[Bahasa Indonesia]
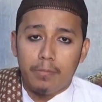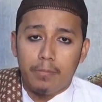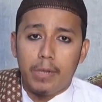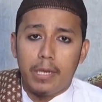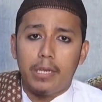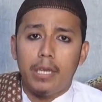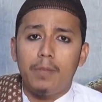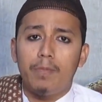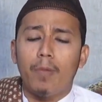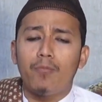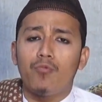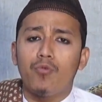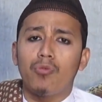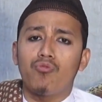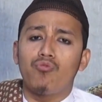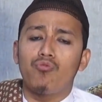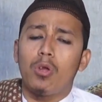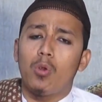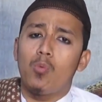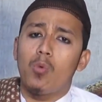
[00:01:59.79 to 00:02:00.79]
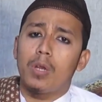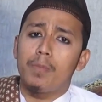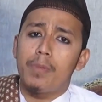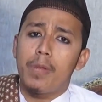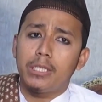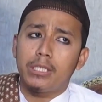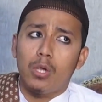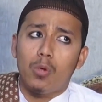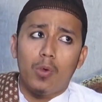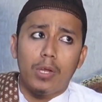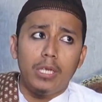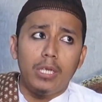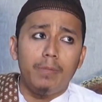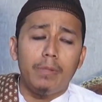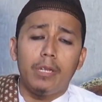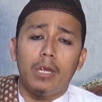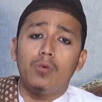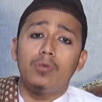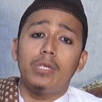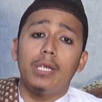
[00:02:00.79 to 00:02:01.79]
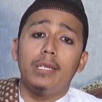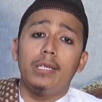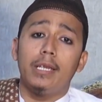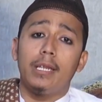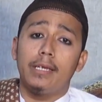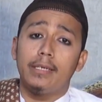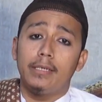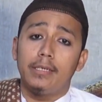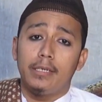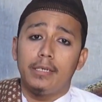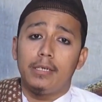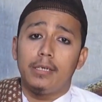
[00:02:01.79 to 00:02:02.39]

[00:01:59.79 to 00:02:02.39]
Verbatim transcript: Padahal Imam Junaid sudah luar biasa wali min ilah.